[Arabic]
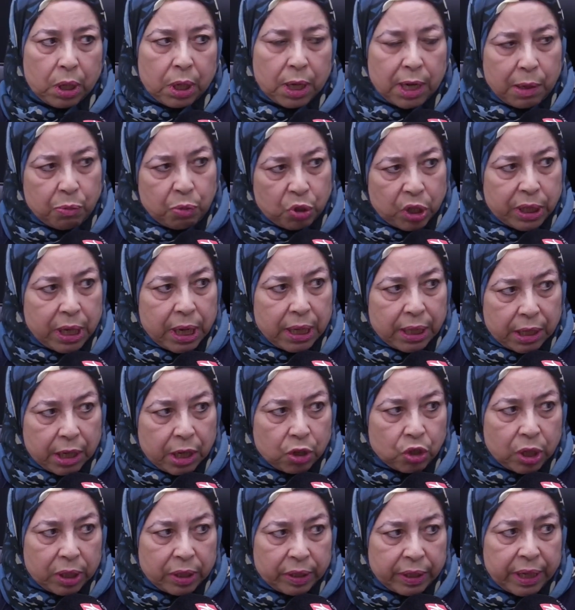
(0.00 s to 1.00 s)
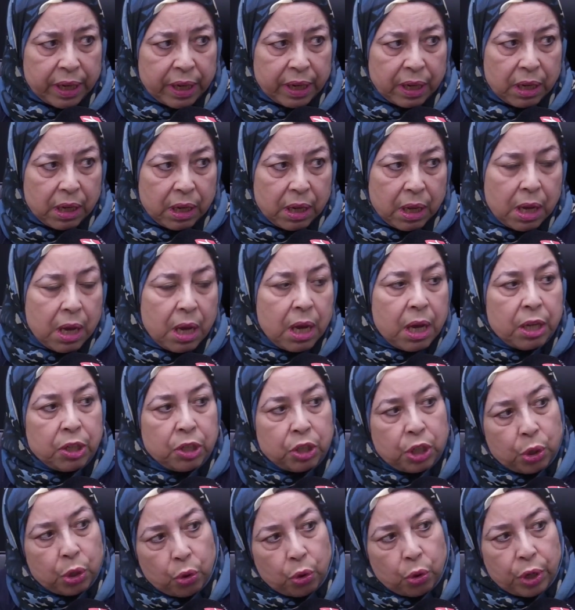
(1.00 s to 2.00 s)
الا مشينا ل 12 طير
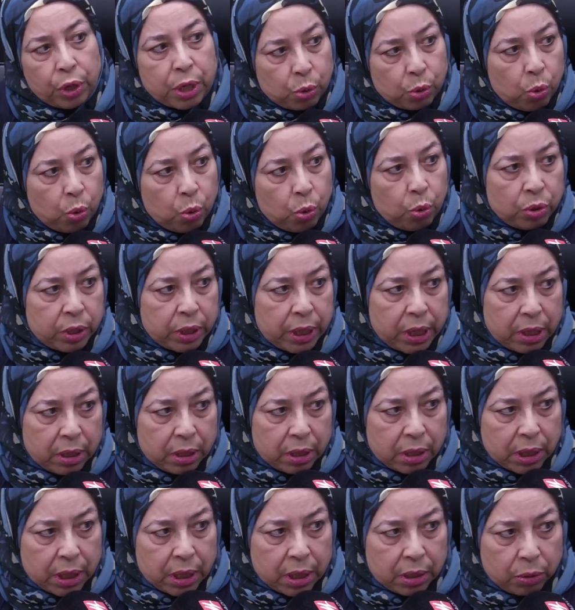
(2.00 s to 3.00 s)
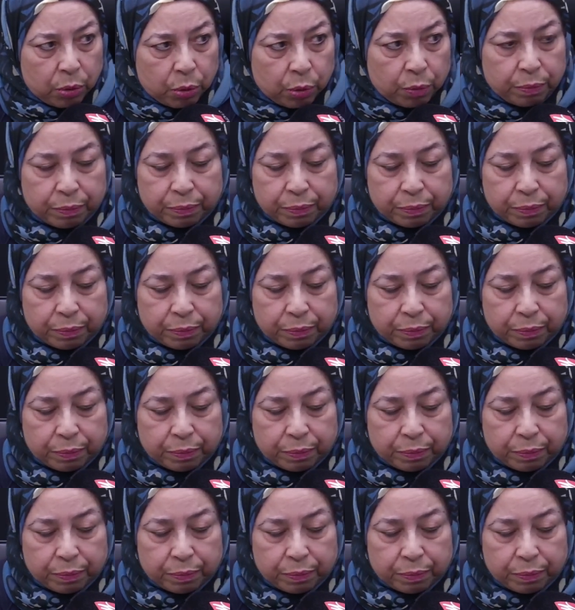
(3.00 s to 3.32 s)
نديرو الراس كله ديال ديال الثوم